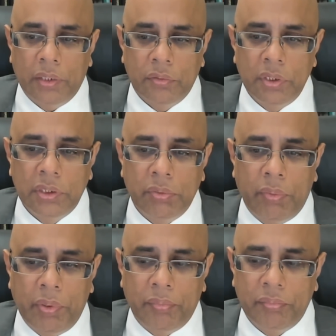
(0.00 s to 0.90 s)
এতদিন
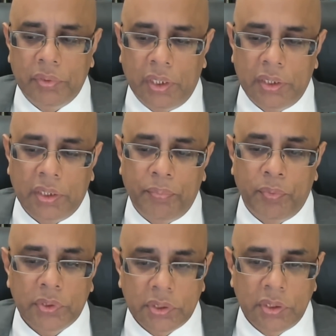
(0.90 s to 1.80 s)
যেভাবে তাদেরকে
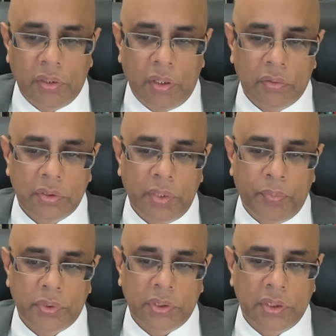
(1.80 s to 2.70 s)
প্রসেসিং করা হতো সেই
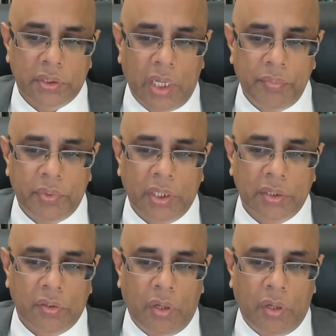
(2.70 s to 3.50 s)
প্রসেসিং টাইমটাকে